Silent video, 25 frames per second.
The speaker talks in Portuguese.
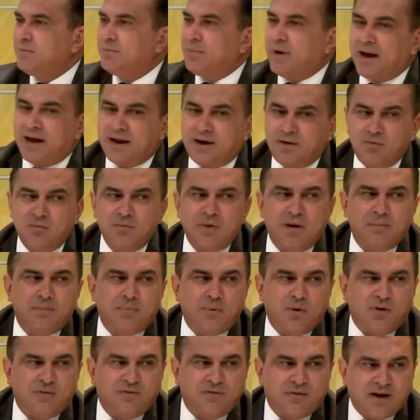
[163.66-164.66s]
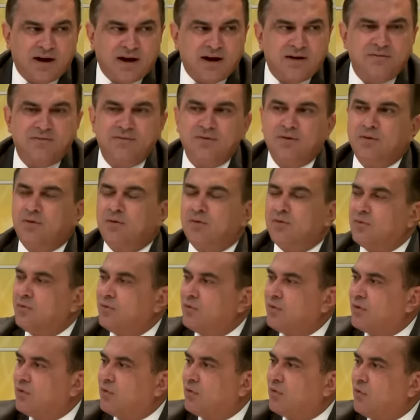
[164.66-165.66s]
para uma
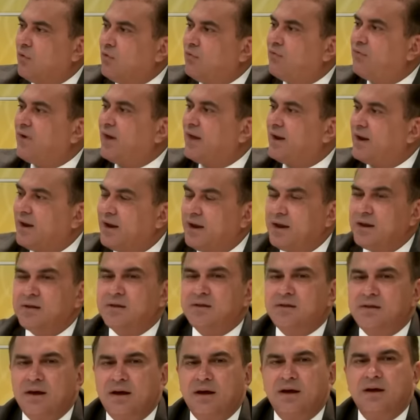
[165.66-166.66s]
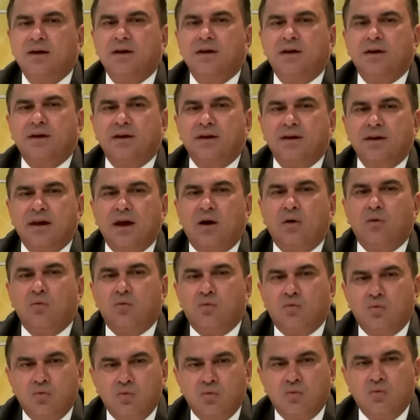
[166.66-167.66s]
provável conferência em
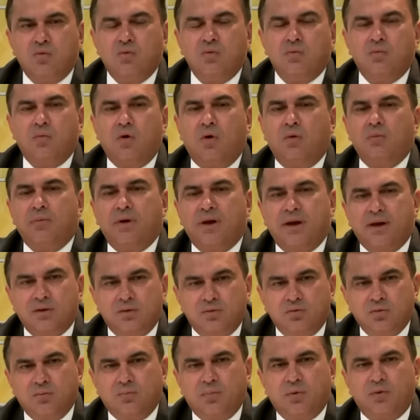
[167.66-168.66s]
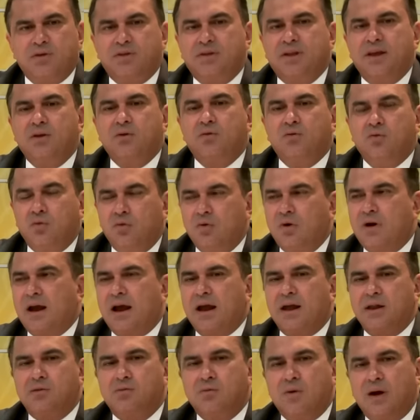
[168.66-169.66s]
algum momento posterior,
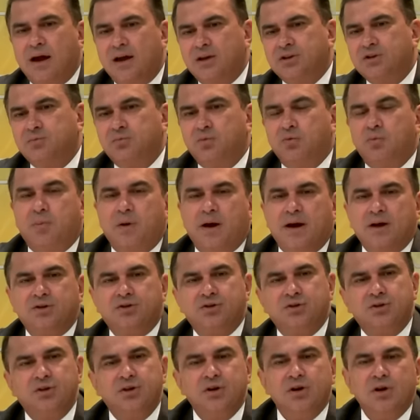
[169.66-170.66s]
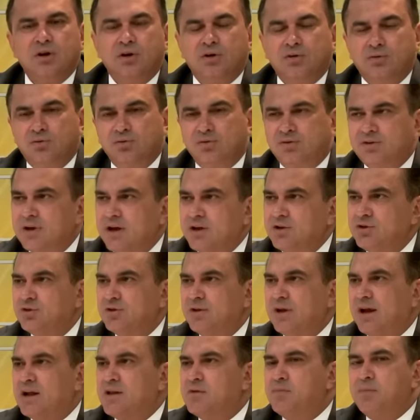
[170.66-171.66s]
caso haja por parte dos
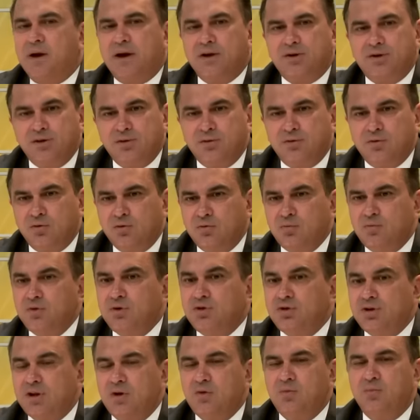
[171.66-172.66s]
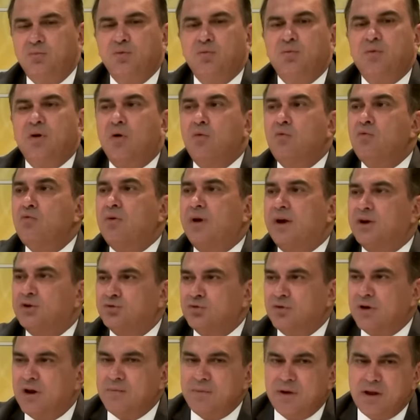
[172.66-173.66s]
candidatos, partidos ou do Ministério Público algum
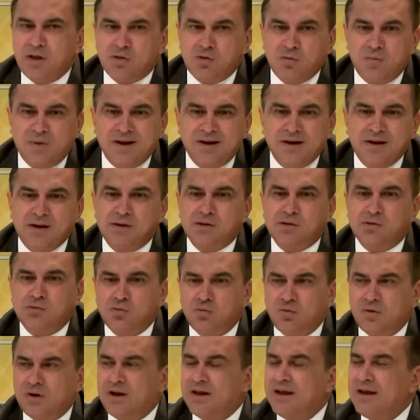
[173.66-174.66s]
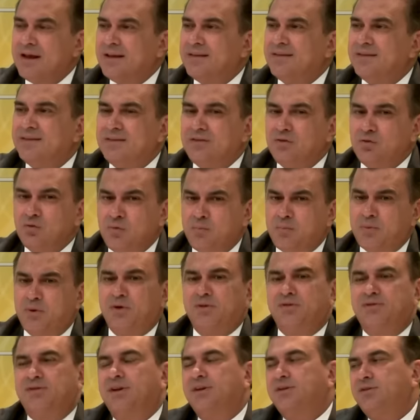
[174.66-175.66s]
questionamento sobre a lisura no
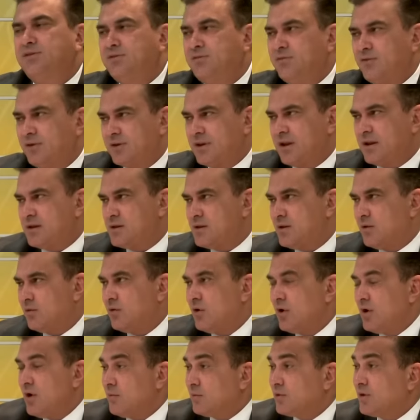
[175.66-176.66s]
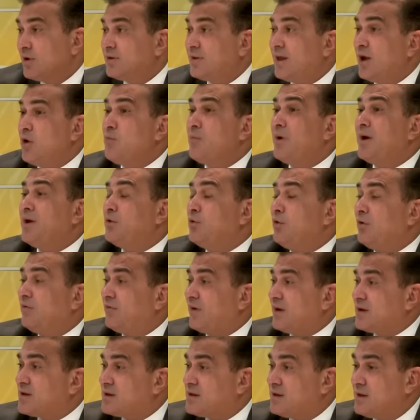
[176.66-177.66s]
processo de votação. Portanto, é uma
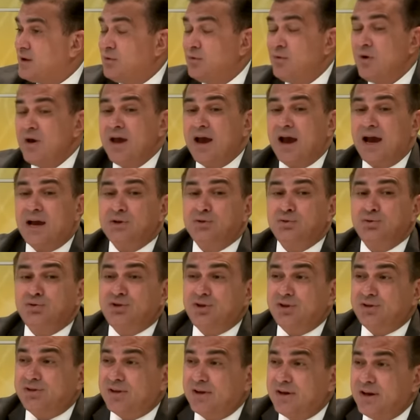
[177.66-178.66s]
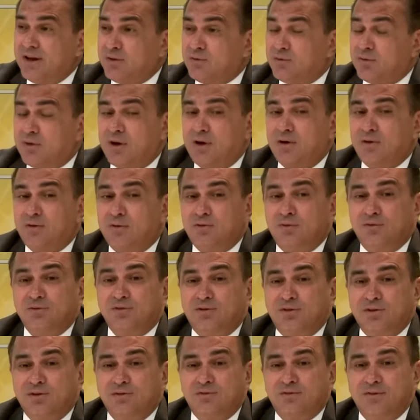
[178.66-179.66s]
inovação. A Justiça Eleitoral,
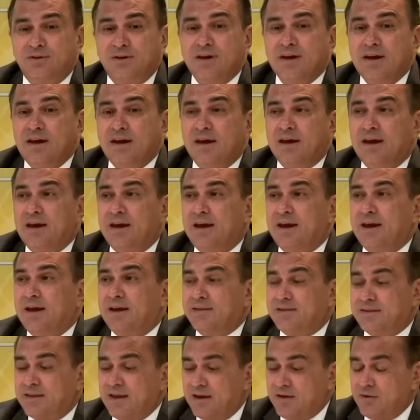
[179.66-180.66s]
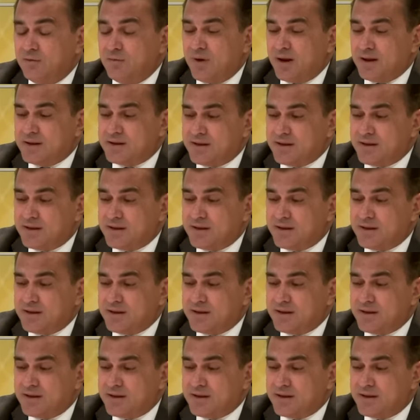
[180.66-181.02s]
inclusive, é, tem uma